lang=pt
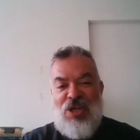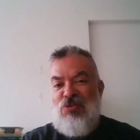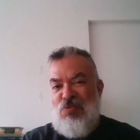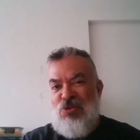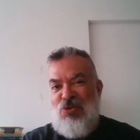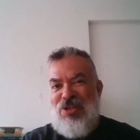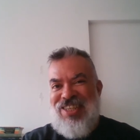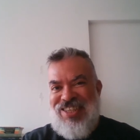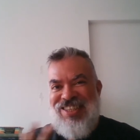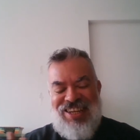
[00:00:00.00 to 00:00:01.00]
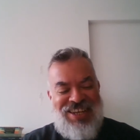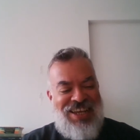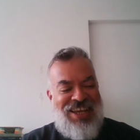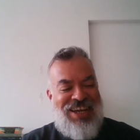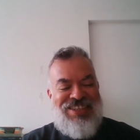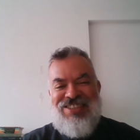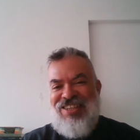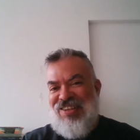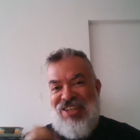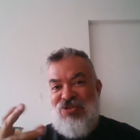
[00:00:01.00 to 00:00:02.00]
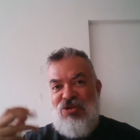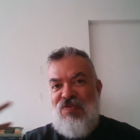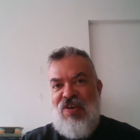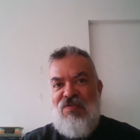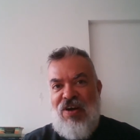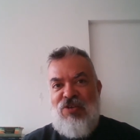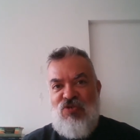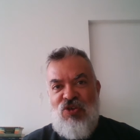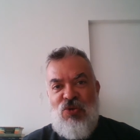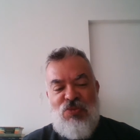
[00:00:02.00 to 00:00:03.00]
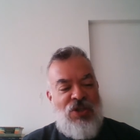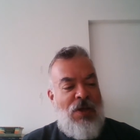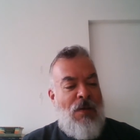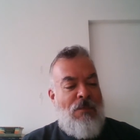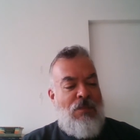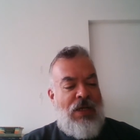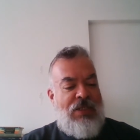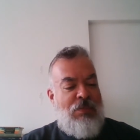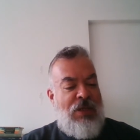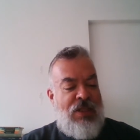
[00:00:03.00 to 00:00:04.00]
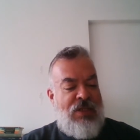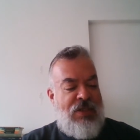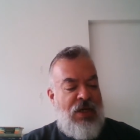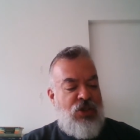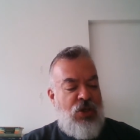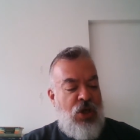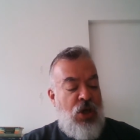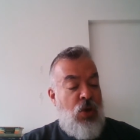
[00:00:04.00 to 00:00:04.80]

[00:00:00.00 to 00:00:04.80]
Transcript: É o tipo de coisa que né, a gente já cansou de ver em vários filmes, mas é bem interessante.